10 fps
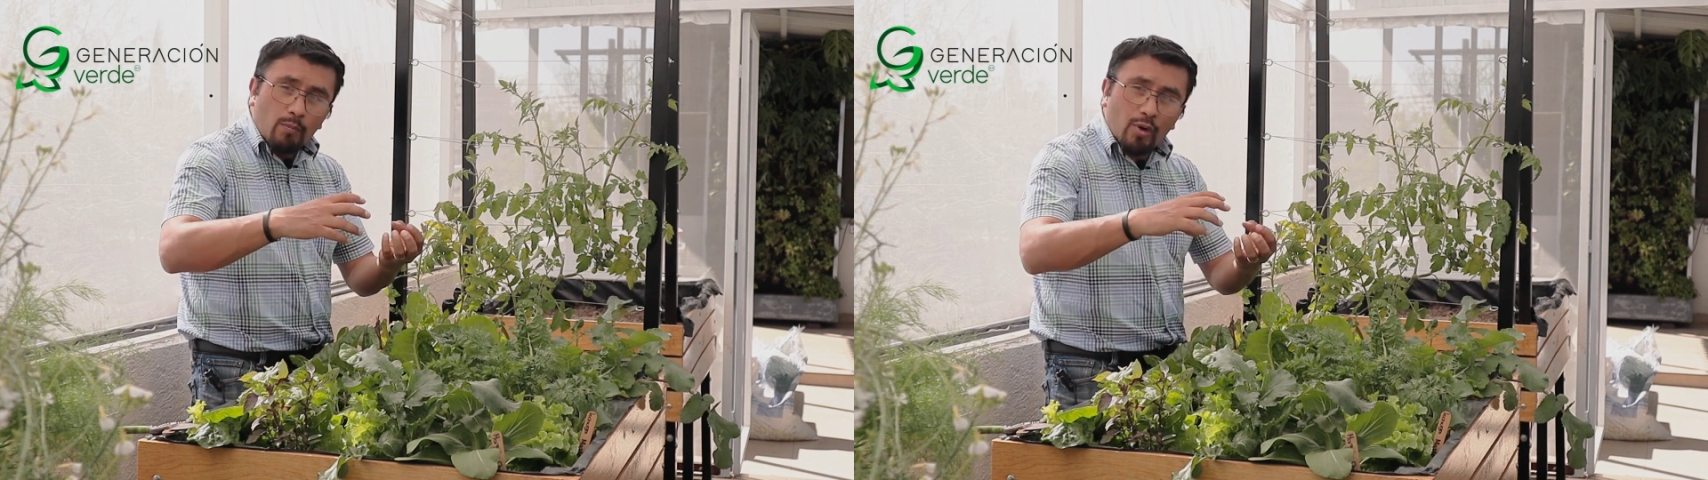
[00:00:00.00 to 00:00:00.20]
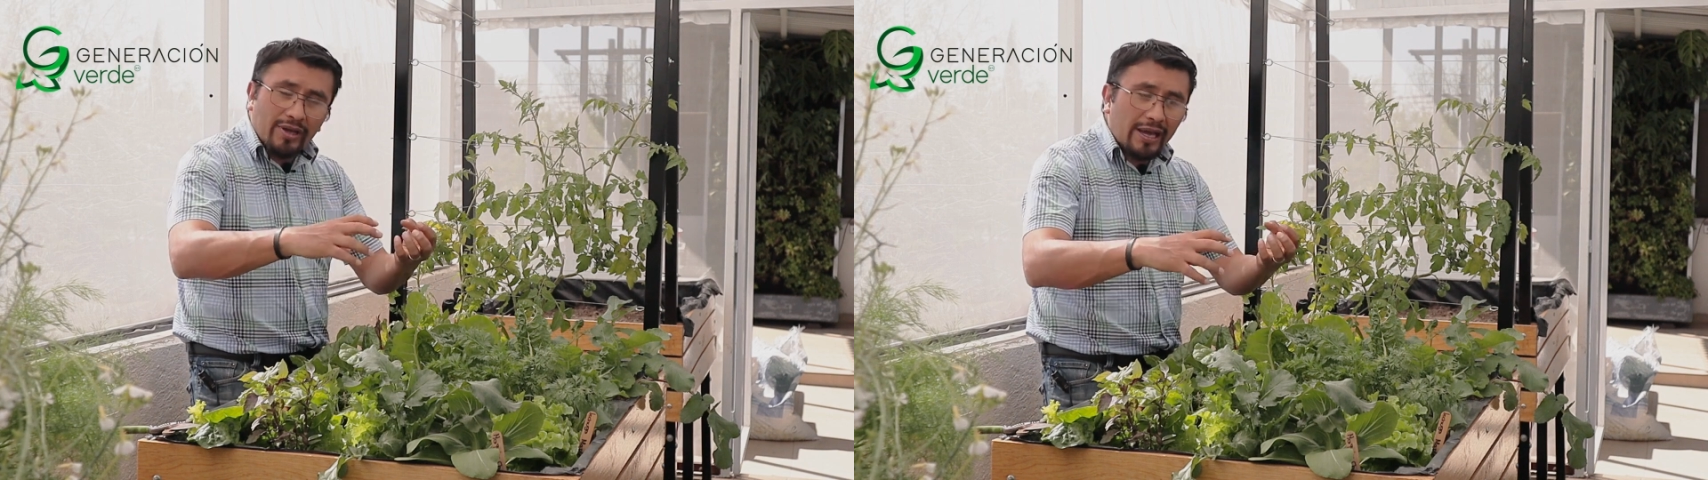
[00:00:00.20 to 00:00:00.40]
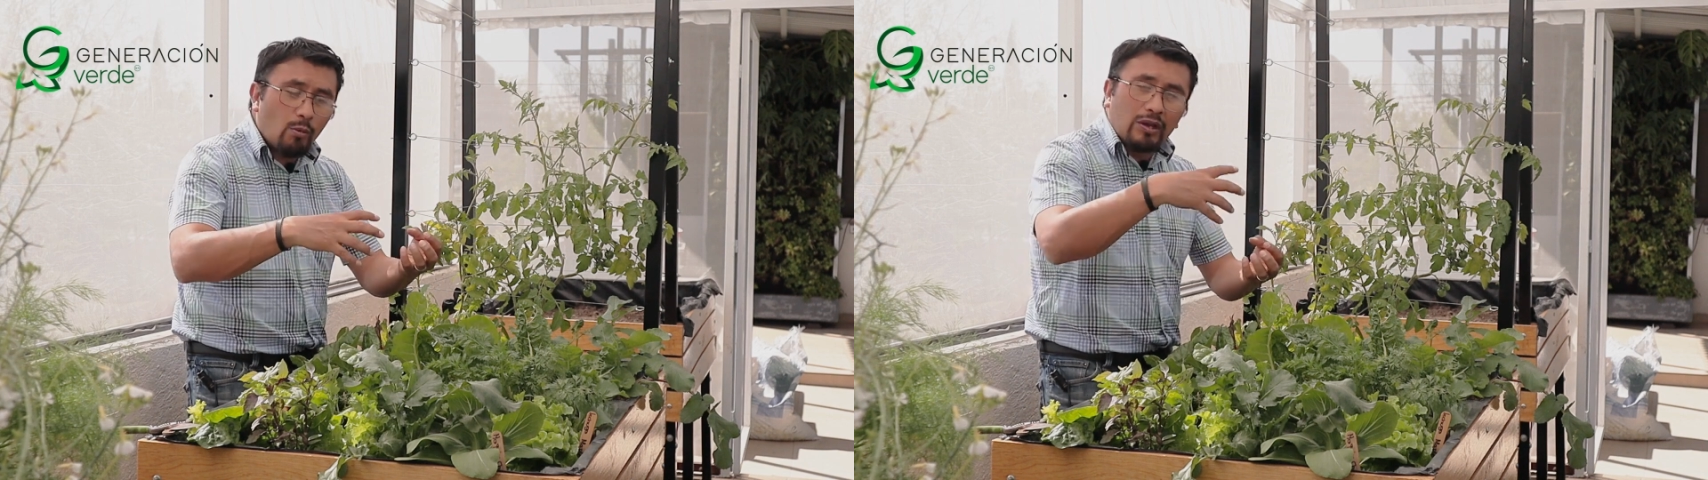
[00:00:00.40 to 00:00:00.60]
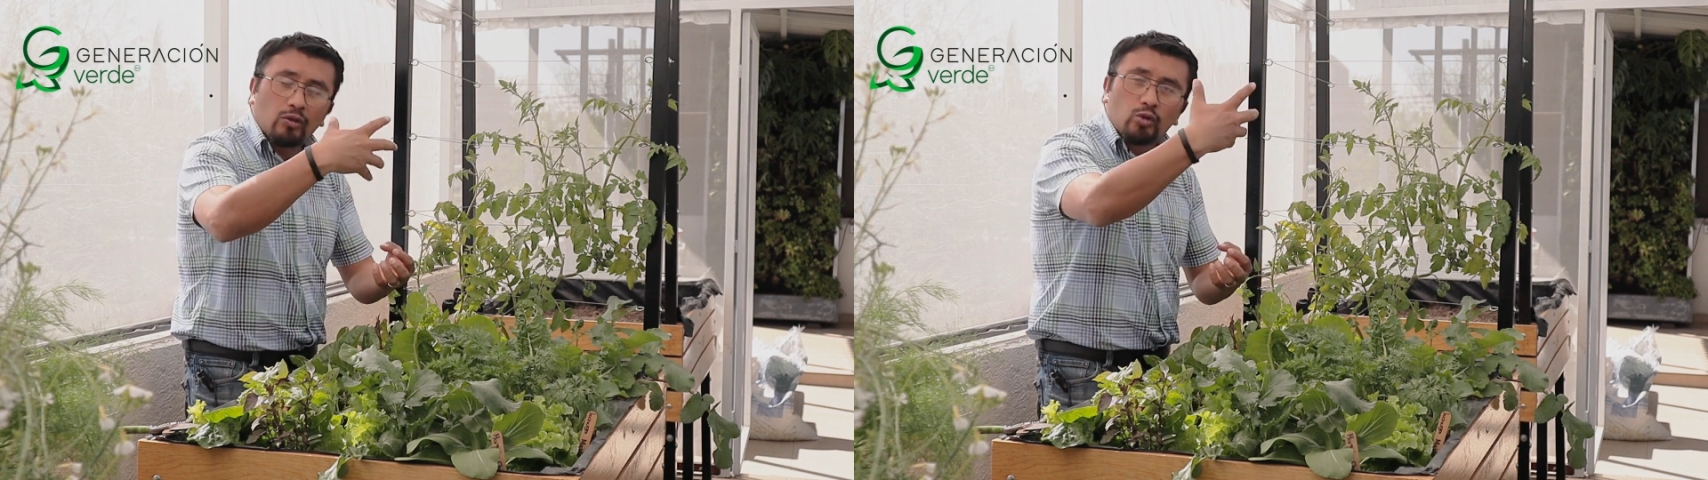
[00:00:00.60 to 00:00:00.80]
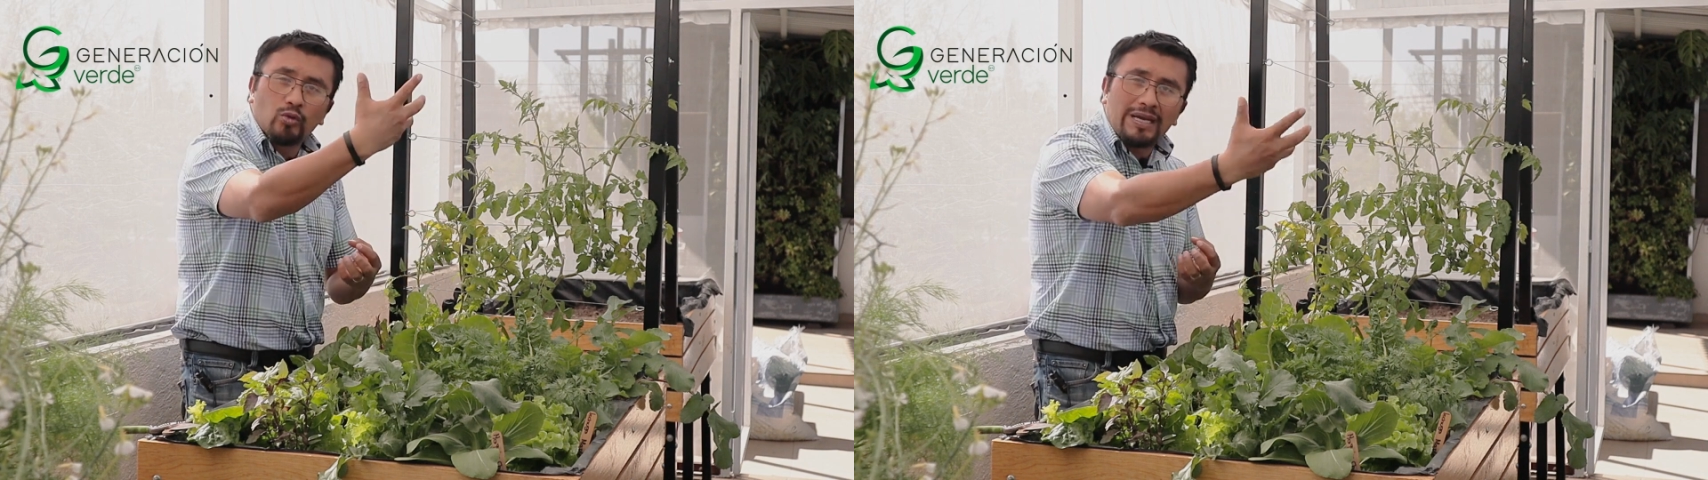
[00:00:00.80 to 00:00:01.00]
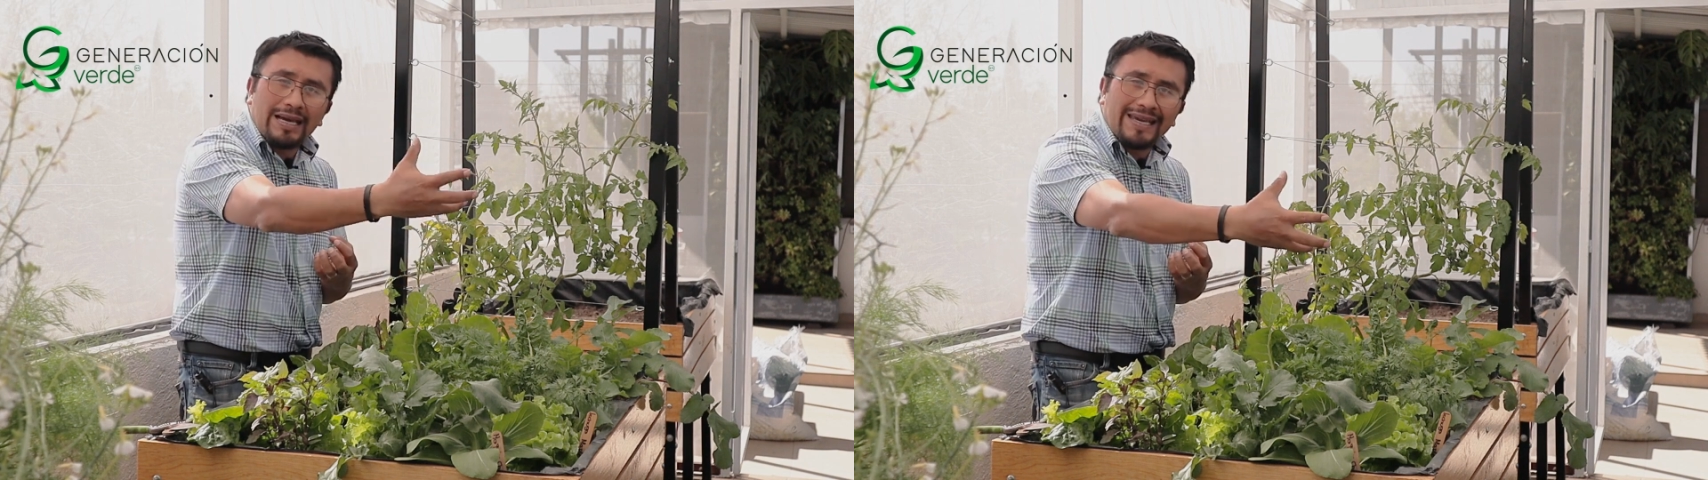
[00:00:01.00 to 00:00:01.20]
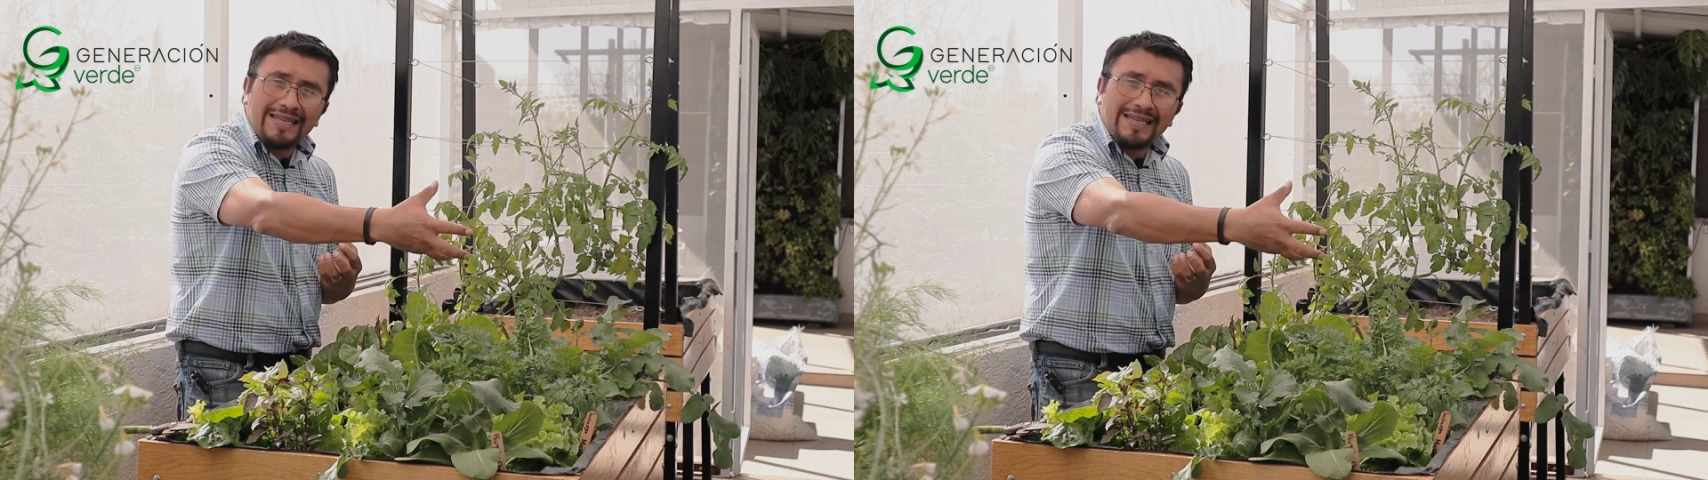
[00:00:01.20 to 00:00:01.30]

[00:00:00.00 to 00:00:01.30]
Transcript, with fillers: porque cuando tú ya